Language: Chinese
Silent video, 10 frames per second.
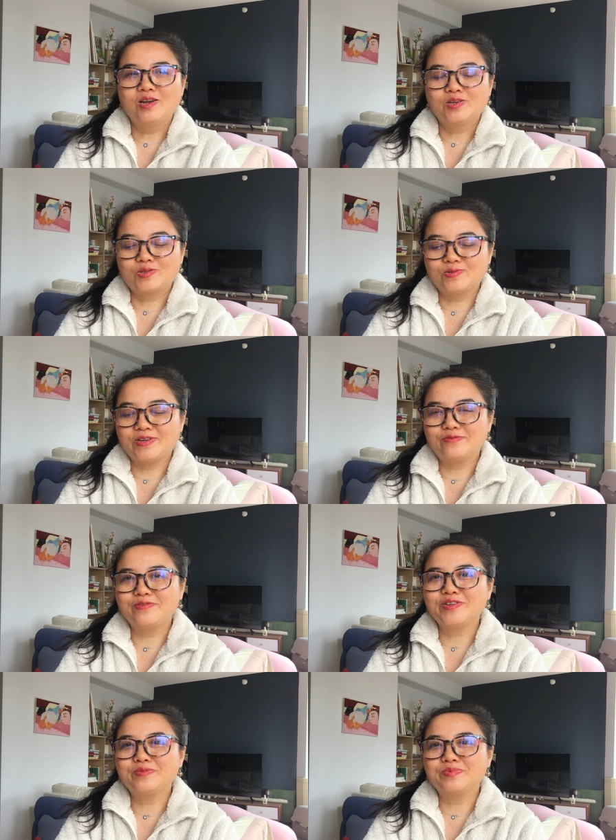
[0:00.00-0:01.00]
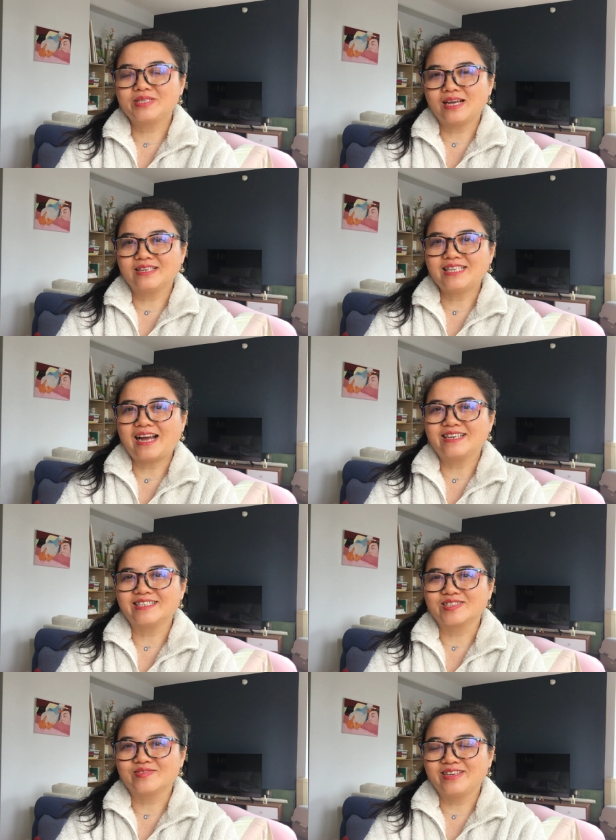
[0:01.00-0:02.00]
水无有不向下
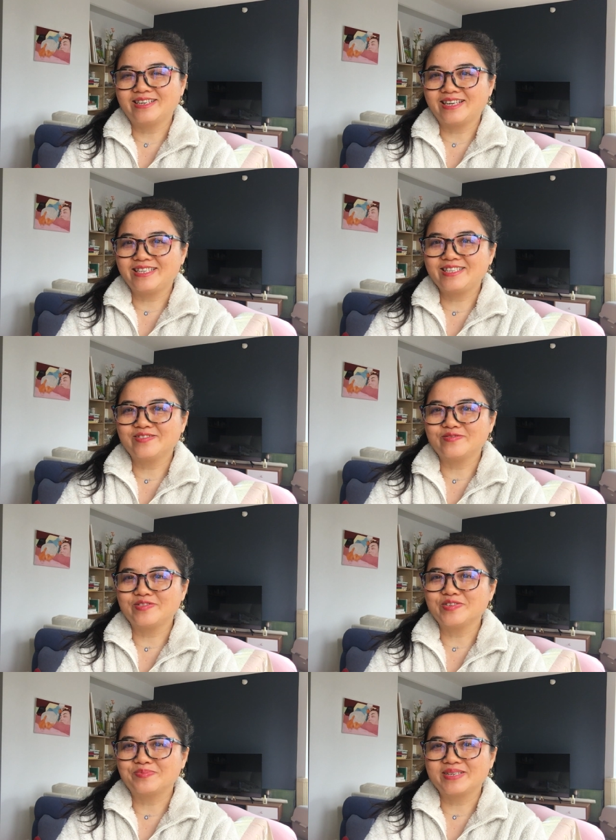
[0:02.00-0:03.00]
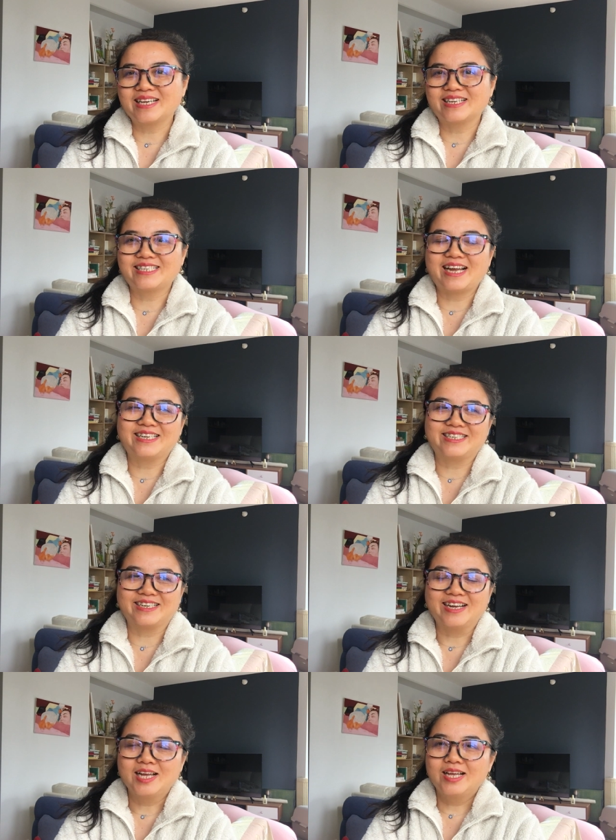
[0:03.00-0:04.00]
者，所以人性无有不向善
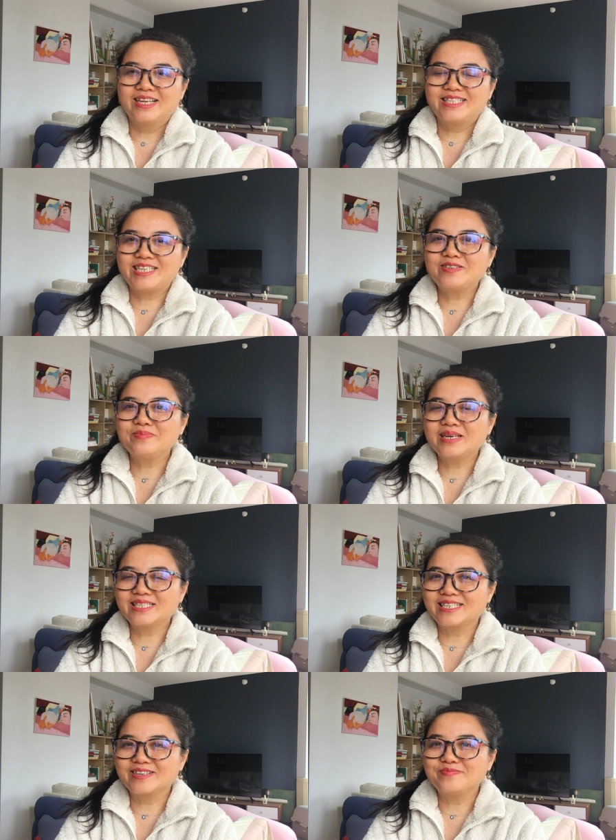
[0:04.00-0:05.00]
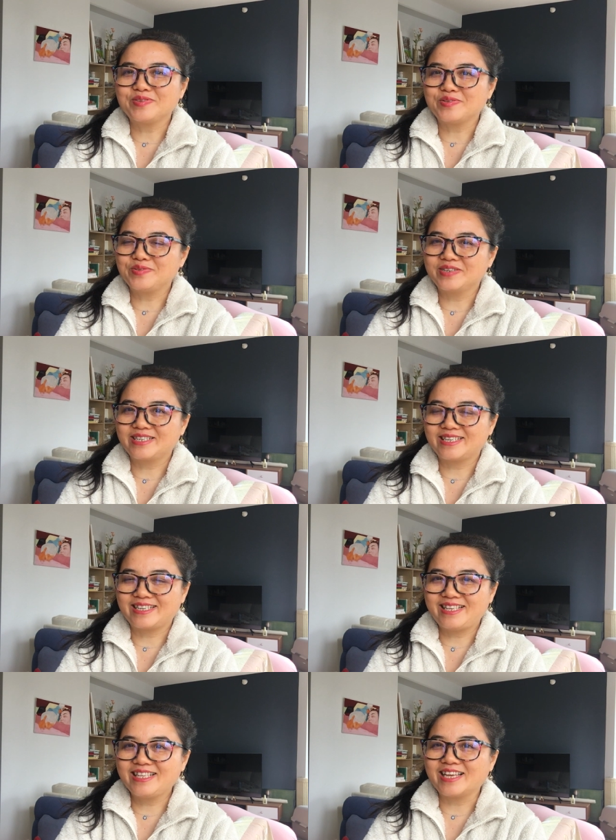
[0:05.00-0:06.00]
者。其实孟子这个比喻是
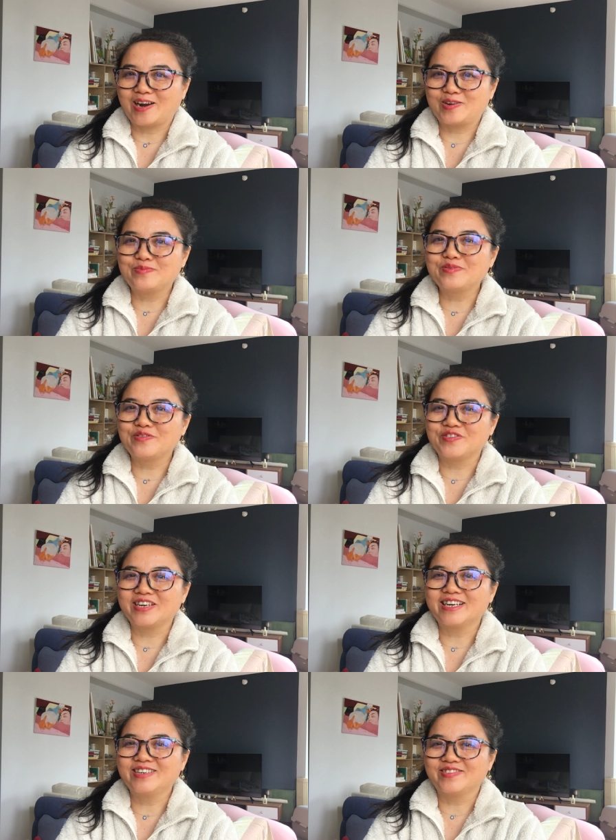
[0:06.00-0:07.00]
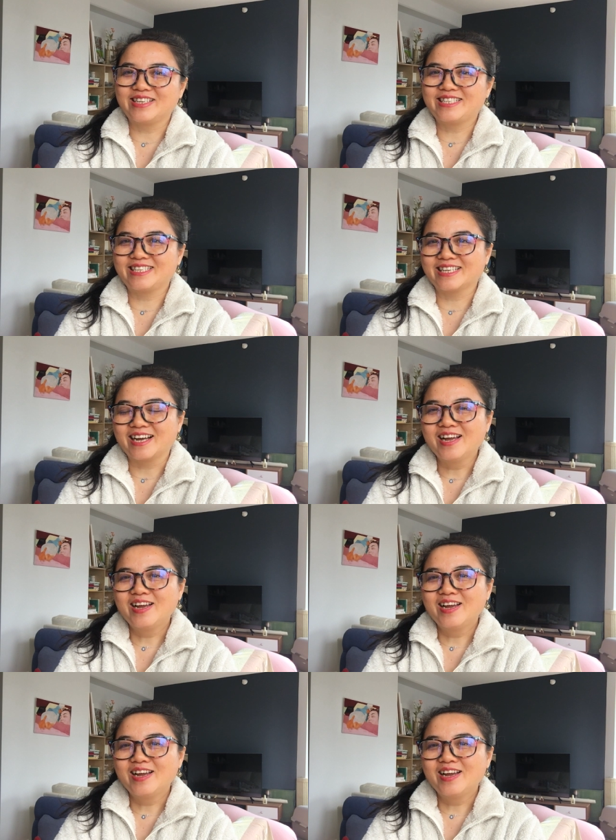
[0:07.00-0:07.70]
一点儿都不符合逻辑的。